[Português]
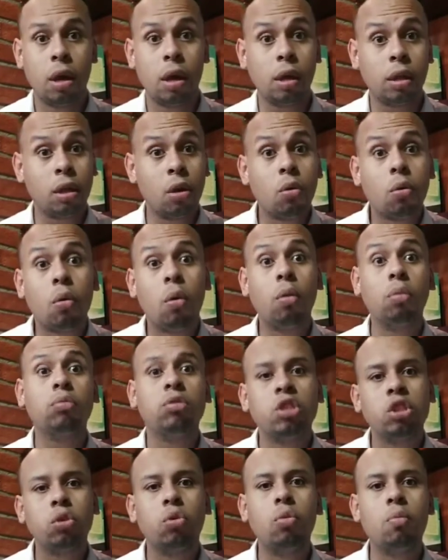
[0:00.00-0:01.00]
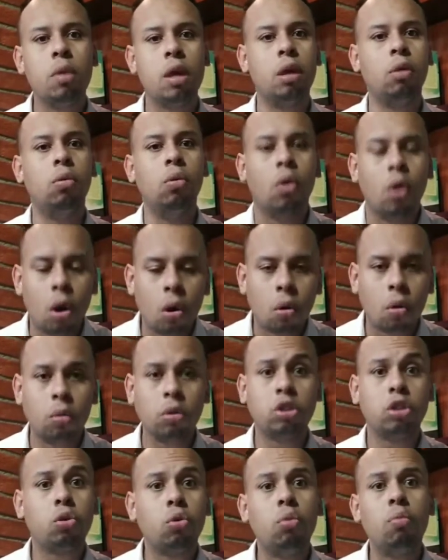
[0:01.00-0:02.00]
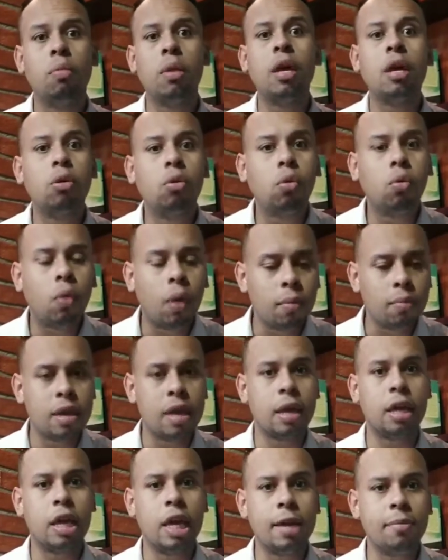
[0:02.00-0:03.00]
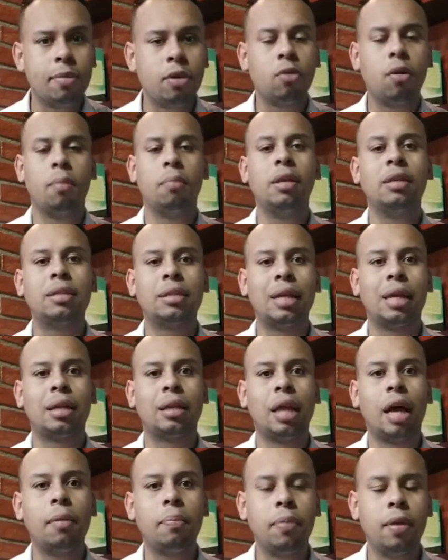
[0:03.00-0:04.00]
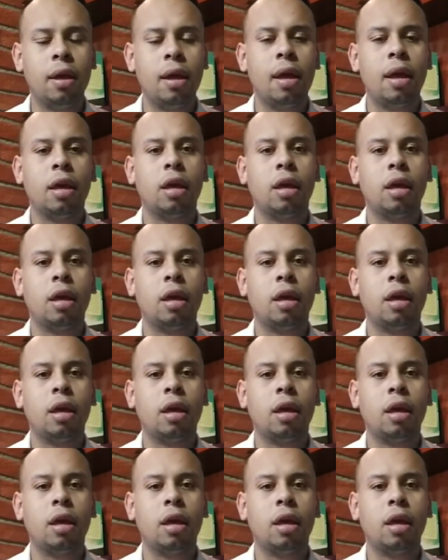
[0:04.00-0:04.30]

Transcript: Então conte comigo, conte comigo, com a minha equipe, com a minha startup